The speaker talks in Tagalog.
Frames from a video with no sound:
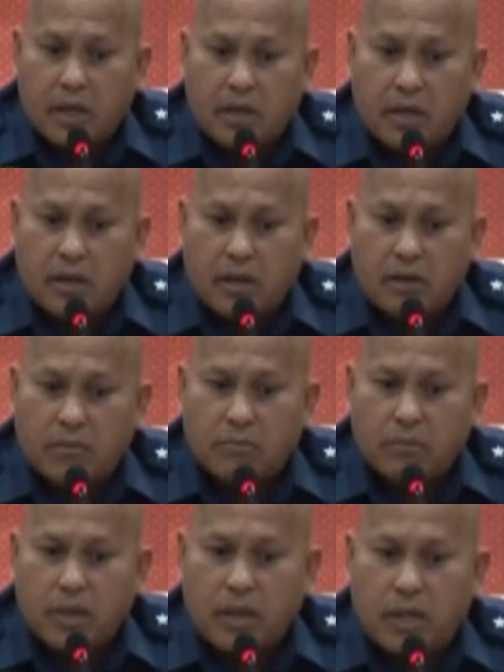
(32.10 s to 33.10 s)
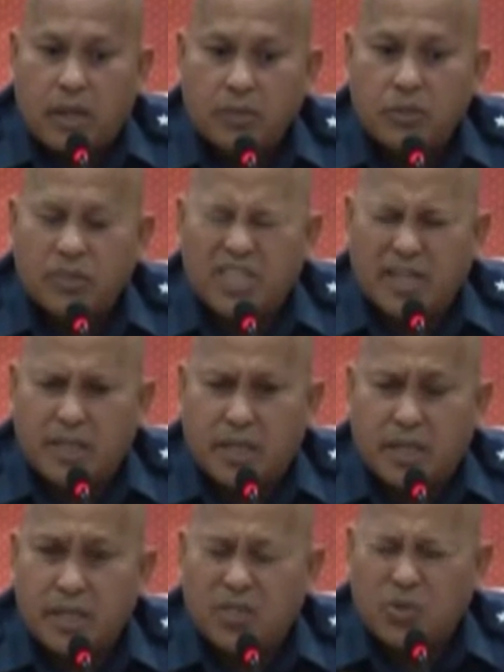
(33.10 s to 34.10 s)
si Kerwin sa Campo Crame
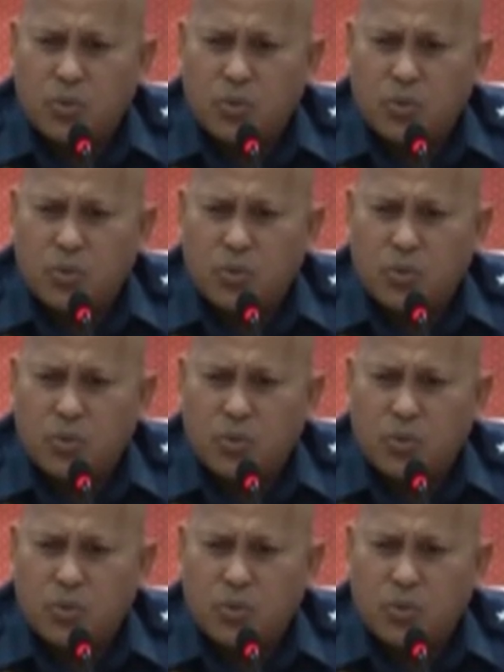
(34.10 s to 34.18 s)
para